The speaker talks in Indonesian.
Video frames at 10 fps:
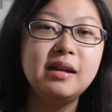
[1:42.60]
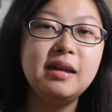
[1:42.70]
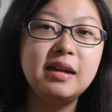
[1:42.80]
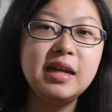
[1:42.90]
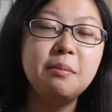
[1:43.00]

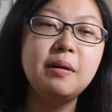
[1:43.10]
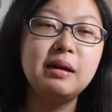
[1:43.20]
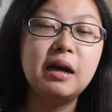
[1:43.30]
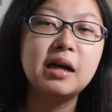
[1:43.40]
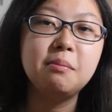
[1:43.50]
dan dia
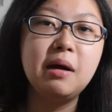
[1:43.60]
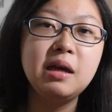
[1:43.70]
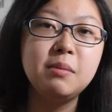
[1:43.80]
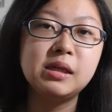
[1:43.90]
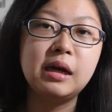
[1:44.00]
mengenang
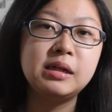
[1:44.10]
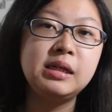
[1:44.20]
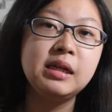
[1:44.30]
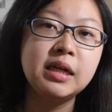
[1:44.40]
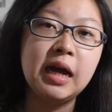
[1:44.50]
kembali masa
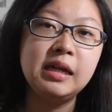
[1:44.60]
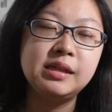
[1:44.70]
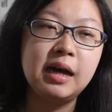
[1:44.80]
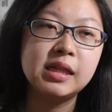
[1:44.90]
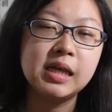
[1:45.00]
kecilnya di
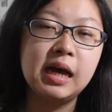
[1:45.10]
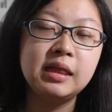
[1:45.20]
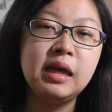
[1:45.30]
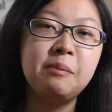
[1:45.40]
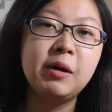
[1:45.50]

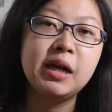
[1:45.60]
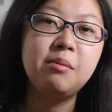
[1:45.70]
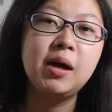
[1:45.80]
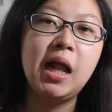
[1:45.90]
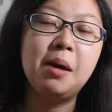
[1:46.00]
saat-saat dia pernah
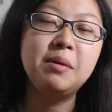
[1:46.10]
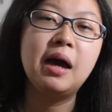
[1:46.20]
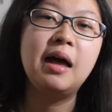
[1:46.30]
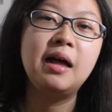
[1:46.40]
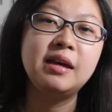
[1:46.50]
mengalami
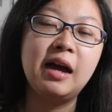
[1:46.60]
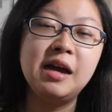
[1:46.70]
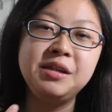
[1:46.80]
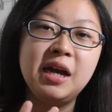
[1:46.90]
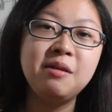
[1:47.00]
hal-hal yang
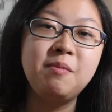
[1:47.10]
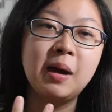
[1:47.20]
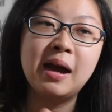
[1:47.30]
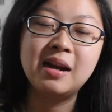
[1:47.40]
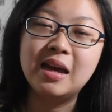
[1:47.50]
ajaib
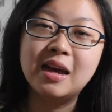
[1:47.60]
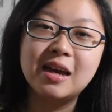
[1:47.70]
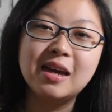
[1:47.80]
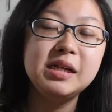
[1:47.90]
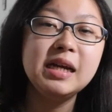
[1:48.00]
yang aneh
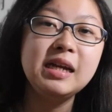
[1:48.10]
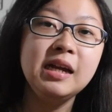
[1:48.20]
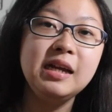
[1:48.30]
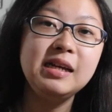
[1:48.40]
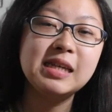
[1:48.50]

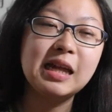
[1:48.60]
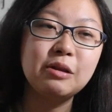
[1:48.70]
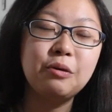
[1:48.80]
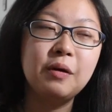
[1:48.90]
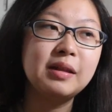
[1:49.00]
jadi di
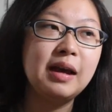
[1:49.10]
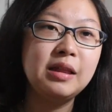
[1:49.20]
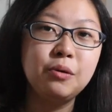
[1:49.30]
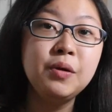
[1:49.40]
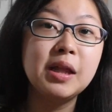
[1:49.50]
satu kota
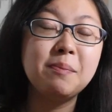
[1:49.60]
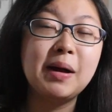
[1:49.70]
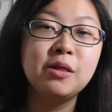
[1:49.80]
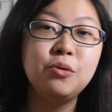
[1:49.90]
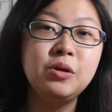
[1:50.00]
itu di
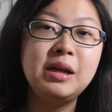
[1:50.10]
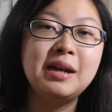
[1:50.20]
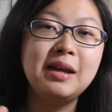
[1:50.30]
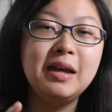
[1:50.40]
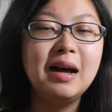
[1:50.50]
tempat dulu dia
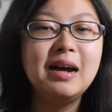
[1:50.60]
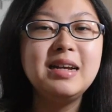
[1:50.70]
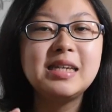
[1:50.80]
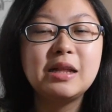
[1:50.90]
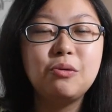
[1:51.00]
tinggal
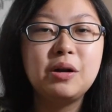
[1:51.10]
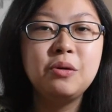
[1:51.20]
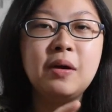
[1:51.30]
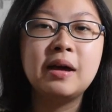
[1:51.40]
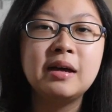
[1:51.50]
ada satu
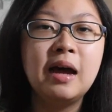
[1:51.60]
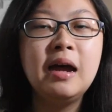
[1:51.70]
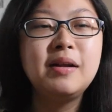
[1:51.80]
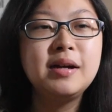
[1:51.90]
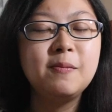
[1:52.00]

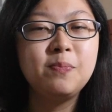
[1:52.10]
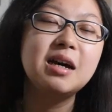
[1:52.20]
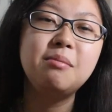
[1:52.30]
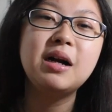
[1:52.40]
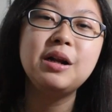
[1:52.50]
keluarga,
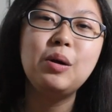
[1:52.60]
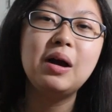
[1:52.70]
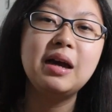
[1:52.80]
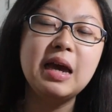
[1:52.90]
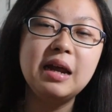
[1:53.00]
nama
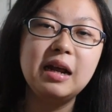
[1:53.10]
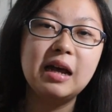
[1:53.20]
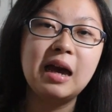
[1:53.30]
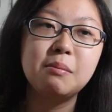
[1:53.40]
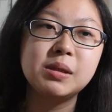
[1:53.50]
keluarganya adalah
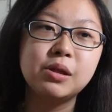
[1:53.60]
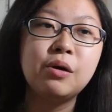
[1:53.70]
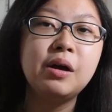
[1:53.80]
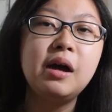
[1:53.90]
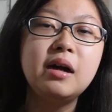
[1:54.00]

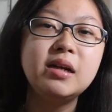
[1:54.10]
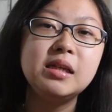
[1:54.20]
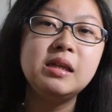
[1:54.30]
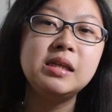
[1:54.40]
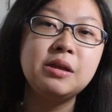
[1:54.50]
Hemstock
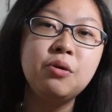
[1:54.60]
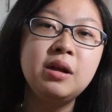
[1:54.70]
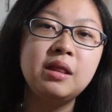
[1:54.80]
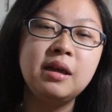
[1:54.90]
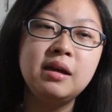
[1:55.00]
dan di situ
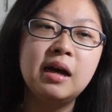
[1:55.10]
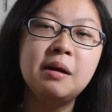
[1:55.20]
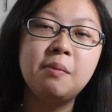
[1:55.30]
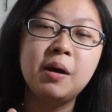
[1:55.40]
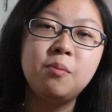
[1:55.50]
ada tiga
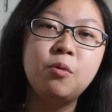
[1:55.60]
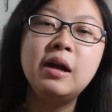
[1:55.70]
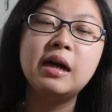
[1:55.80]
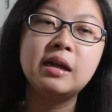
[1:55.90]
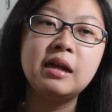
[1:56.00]
perempuan
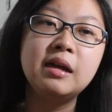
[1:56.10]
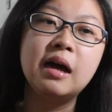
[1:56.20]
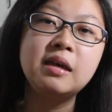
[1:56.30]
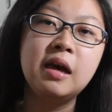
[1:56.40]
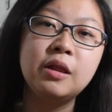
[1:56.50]
yang
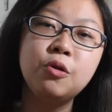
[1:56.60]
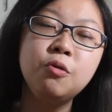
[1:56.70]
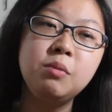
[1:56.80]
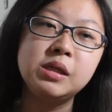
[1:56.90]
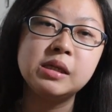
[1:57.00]
tinggal yaitu
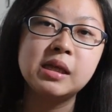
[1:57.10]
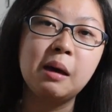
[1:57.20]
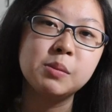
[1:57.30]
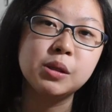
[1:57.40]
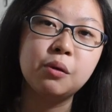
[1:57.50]
Mrs.
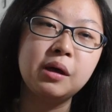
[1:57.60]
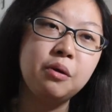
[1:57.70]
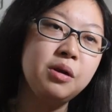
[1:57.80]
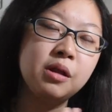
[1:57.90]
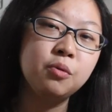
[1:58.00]
Hemstock
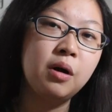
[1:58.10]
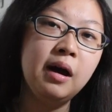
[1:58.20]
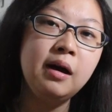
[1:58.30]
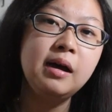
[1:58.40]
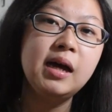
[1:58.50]
yang udah
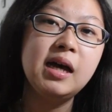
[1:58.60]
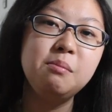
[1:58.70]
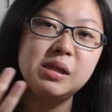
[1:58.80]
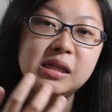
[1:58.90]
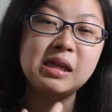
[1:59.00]
tua,
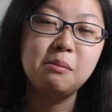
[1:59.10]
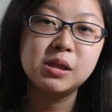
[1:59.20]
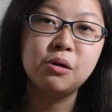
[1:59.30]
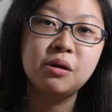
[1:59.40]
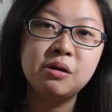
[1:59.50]
Mrs.
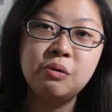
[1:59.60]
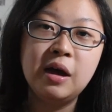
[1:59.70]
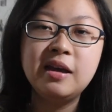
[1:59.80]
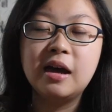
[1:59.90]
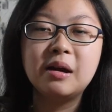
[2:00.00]
Hemstock
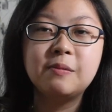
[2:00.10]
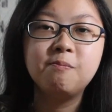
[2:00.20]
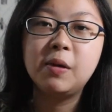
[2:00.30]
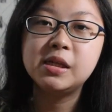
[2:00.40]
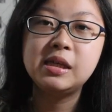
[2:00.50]
kedua yang
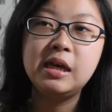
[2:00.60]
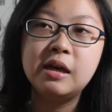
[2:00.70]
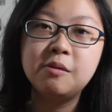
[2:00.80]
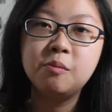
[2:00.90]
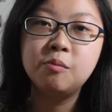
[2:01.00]
masih
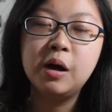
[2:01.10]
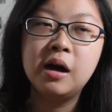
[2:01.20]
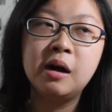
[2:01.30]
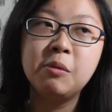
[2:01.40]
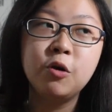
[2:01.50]

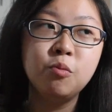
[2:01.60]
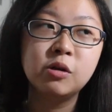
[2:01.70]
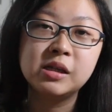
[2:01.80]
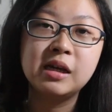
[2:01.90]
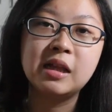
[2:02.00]
uh,
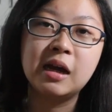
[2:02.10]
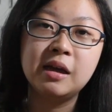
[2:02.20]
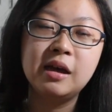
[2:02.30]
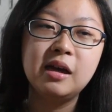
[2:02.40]
berumur sekitar